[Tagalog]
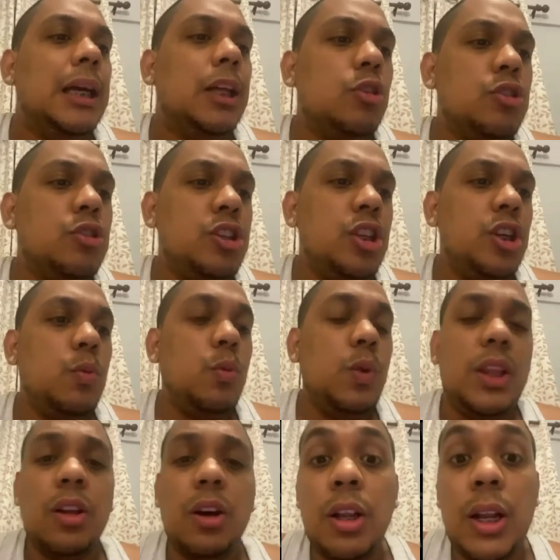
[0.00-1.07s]
Ito si
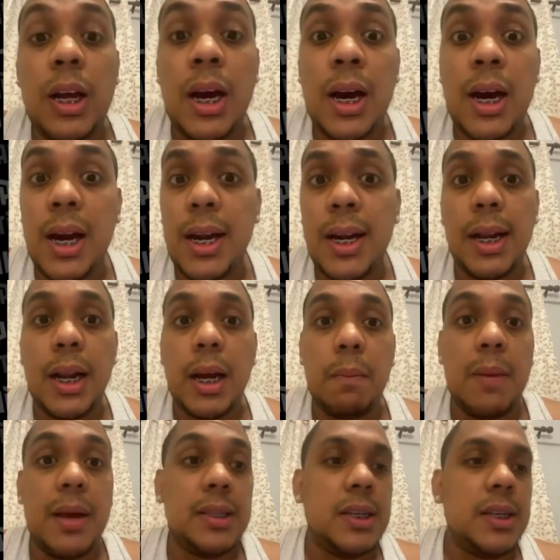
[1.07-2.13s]
Winona Hart
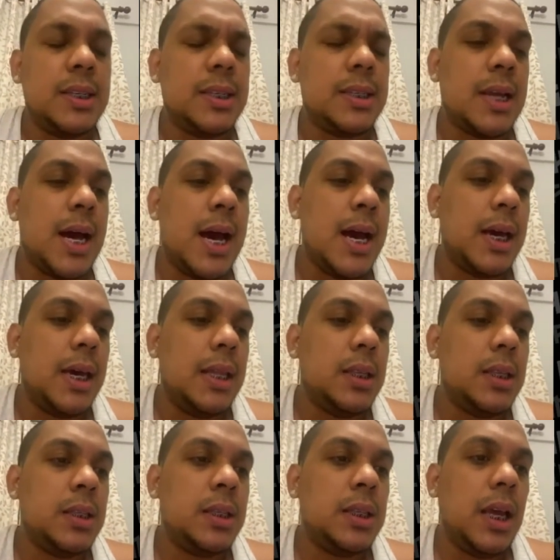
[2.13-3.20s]
nag-message sa akin